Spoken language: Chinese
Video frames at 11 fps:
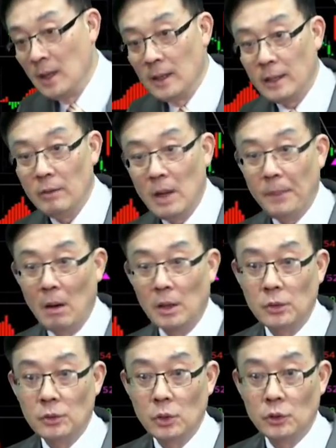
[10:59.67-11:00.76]
那另外宝宝
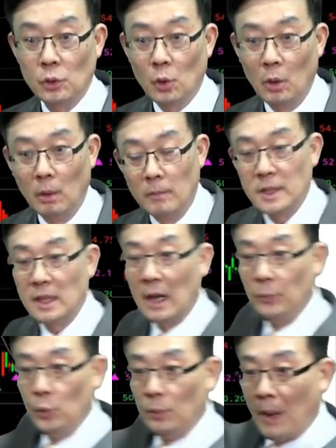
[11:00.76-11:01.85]
就就说我们这
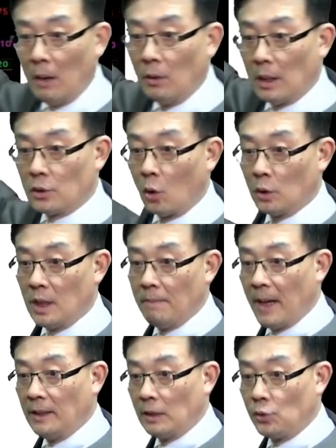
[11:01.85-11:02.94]
档绿斑，我讲从这个
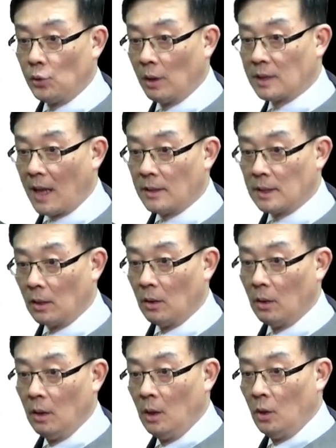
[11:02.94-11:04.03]
买点需要产生哈，